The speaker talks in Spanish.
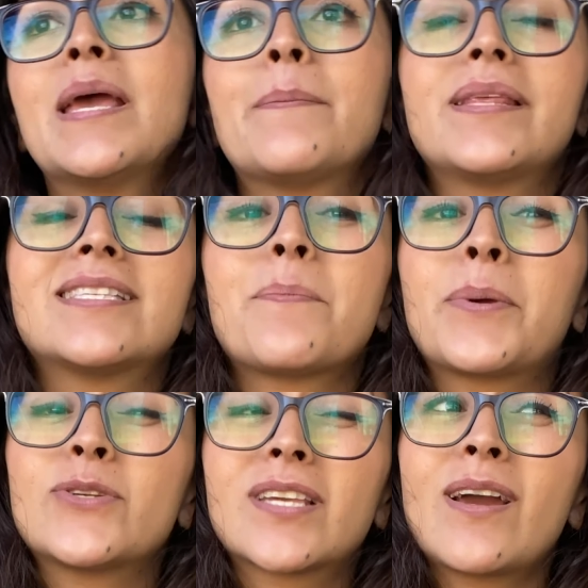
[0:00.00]
Me dice,
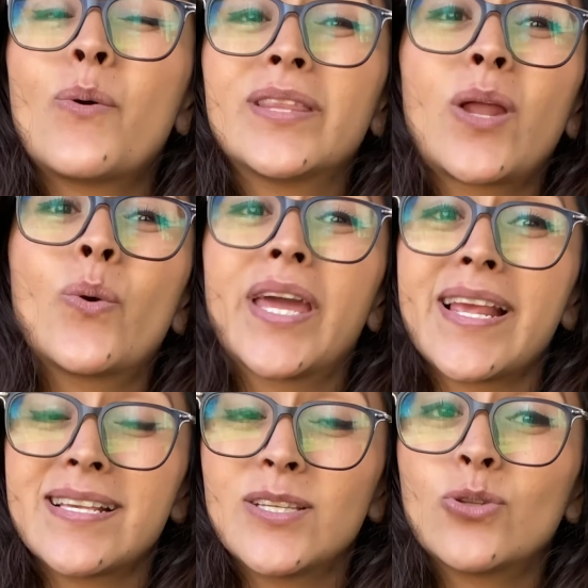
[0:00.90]
pero es que ahorita lo que
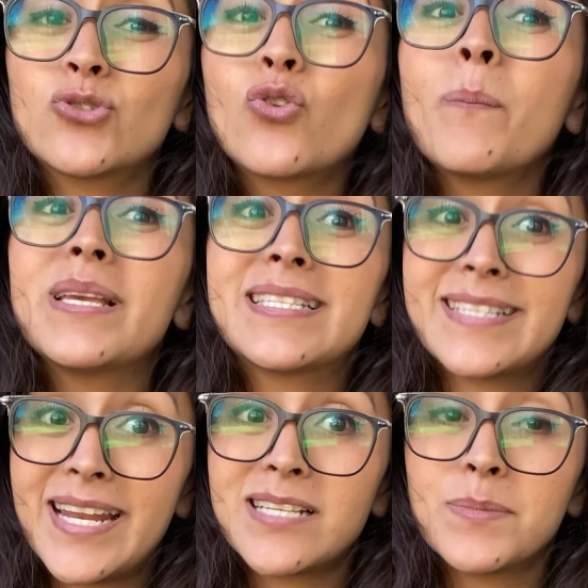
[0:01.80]
necesito son
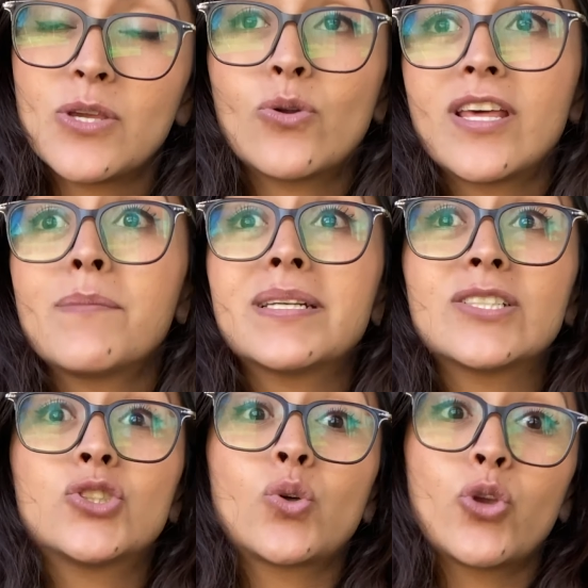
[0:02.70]
meseras. Me dijo, nada más
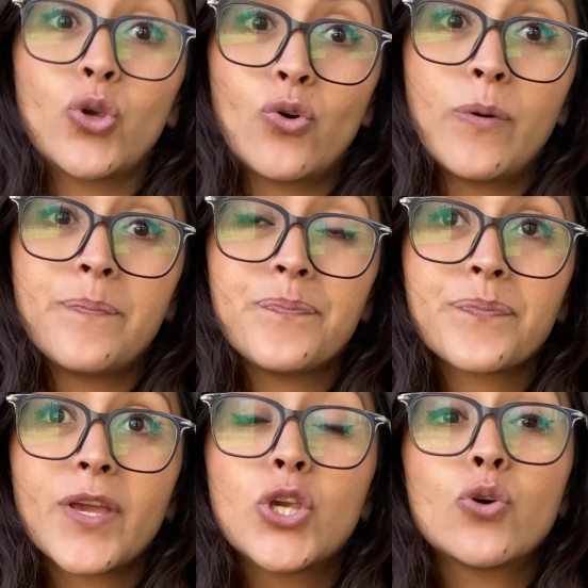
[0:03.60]
estoy yo
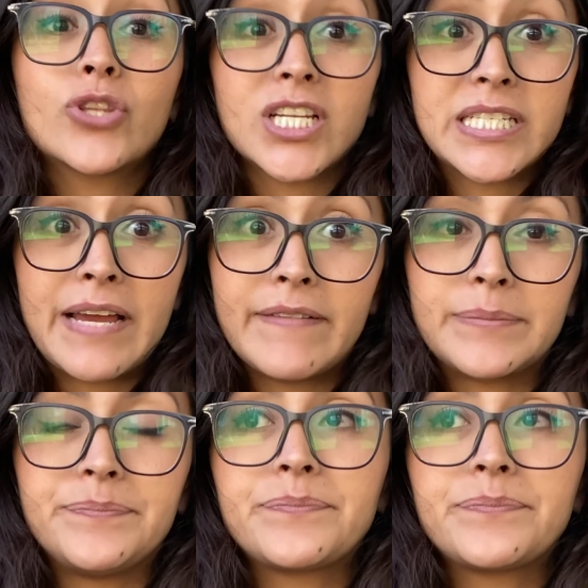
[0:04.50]
y otra chava.